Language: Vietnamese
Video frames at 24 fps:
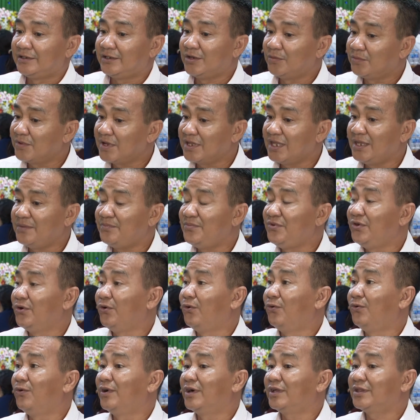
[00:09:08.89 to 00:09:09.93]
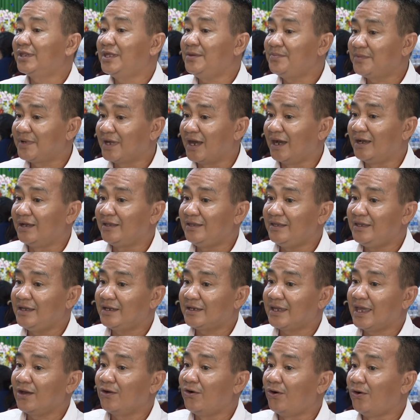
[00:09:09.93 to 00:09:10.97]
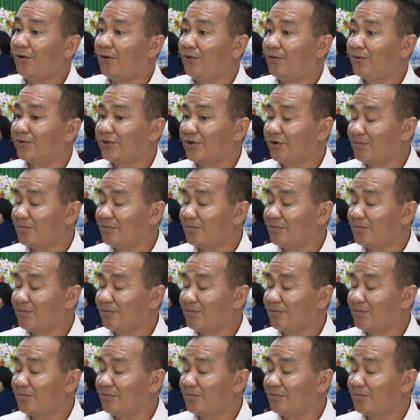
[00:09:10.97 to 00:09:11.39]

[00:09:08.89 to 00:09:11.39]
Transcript: trong cái nghiệp vụ à, tiếp cận với các hộ